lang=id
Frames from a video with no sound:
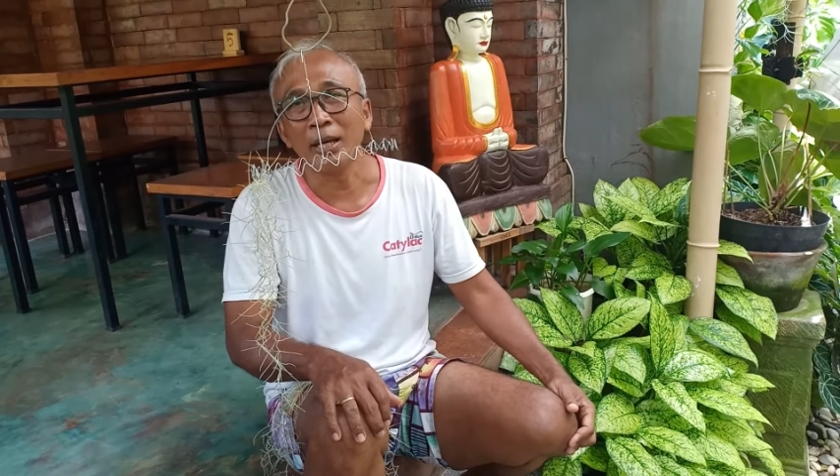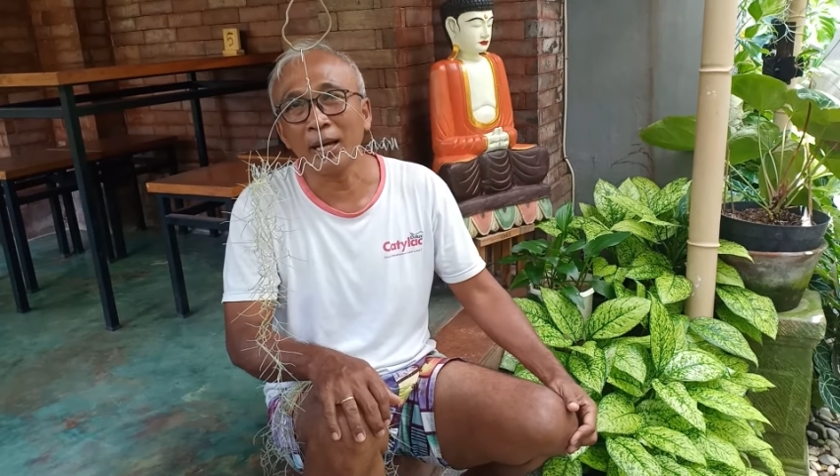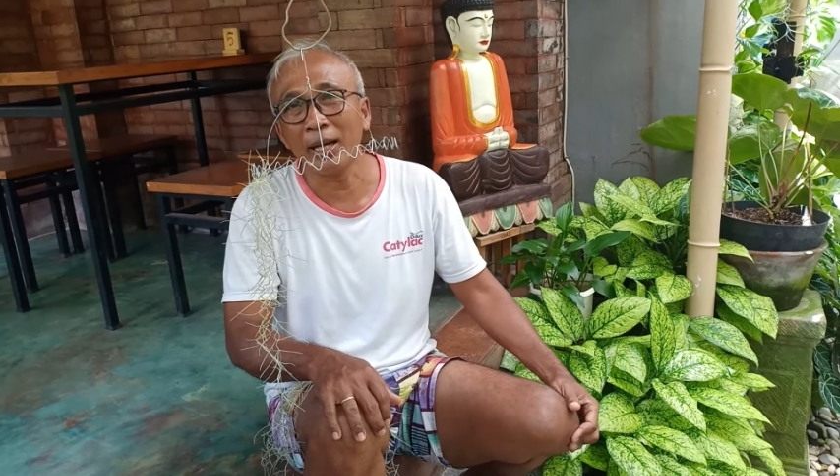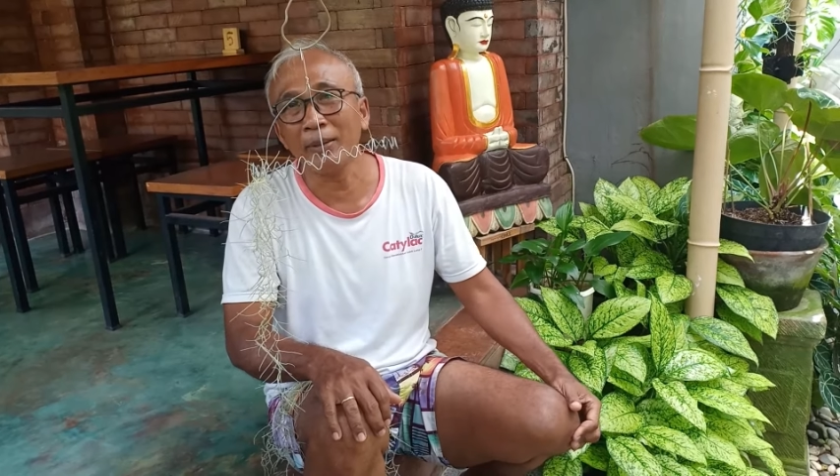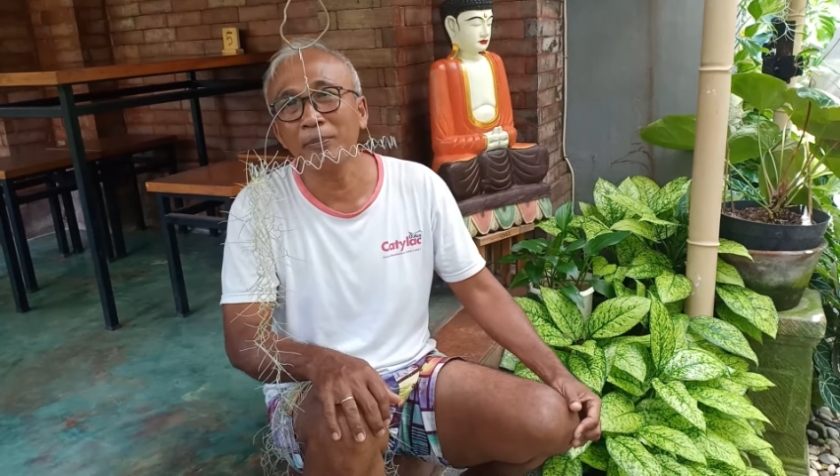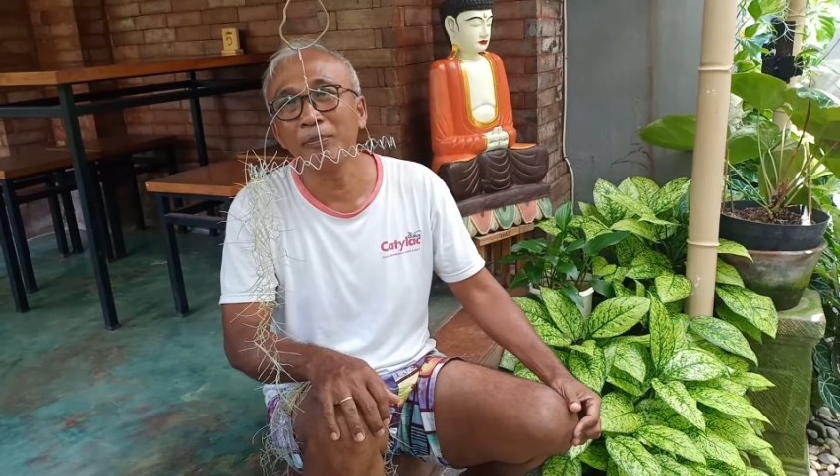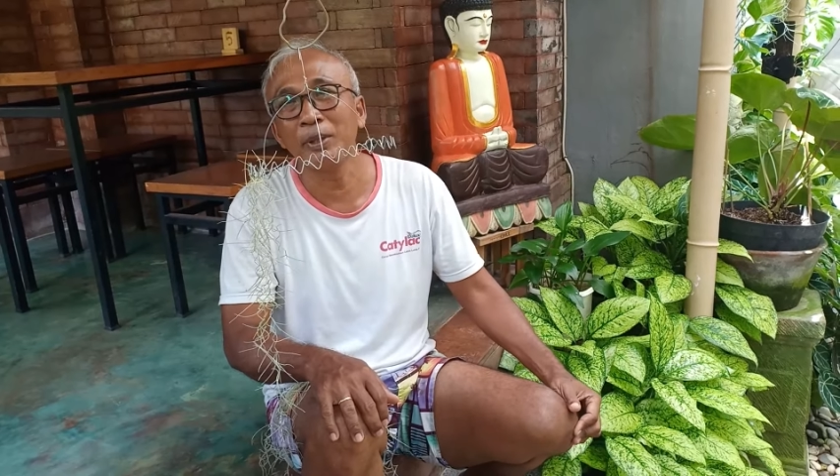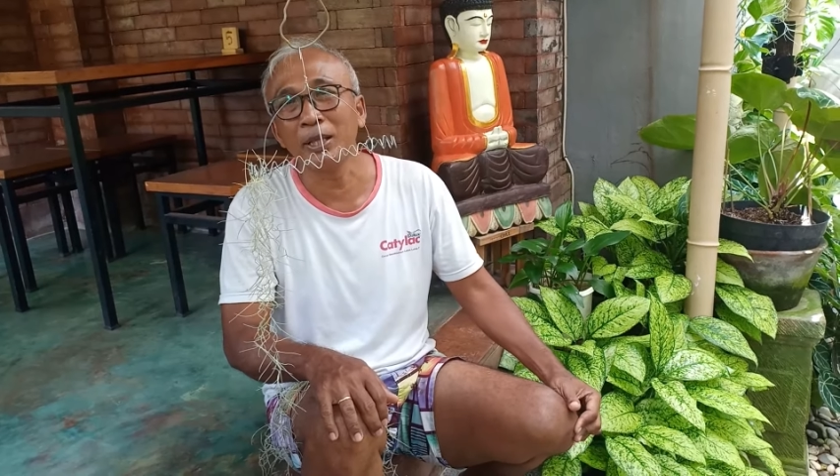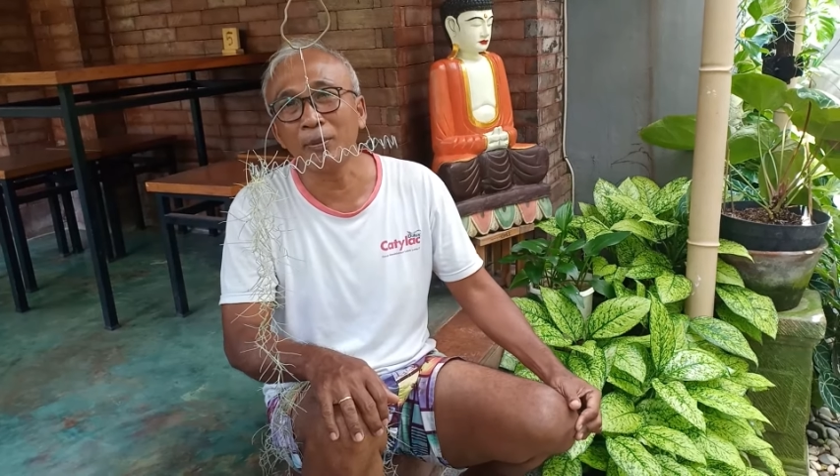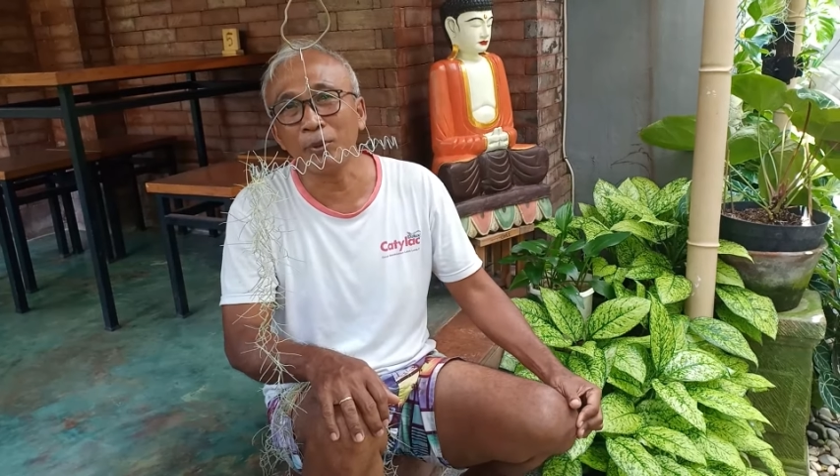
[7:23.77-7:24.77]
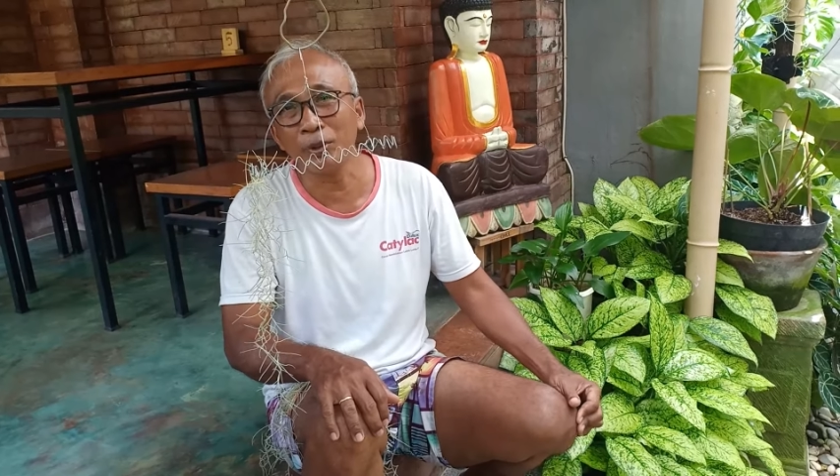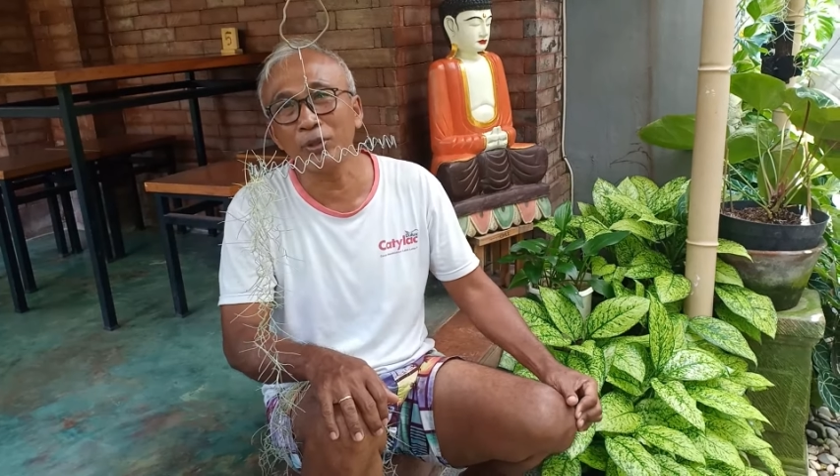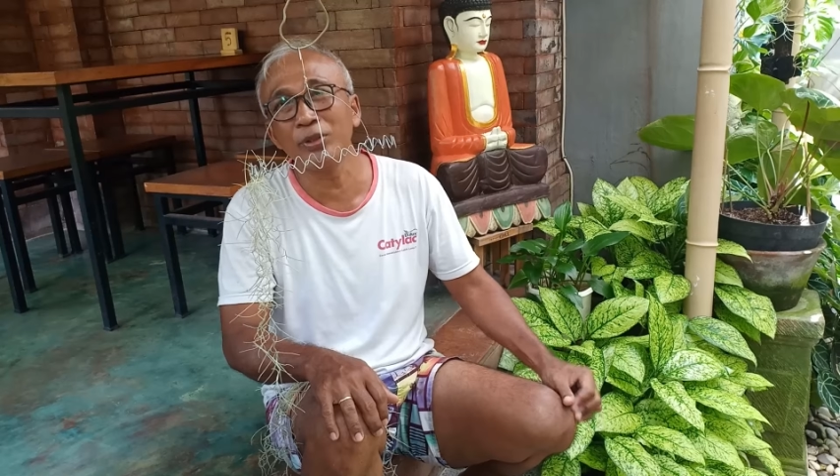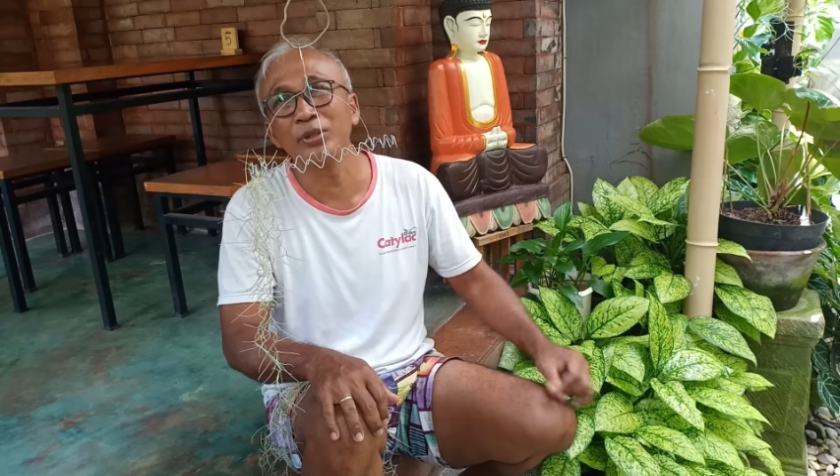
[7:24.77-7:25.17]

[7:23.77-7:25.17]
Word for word: dan menyambut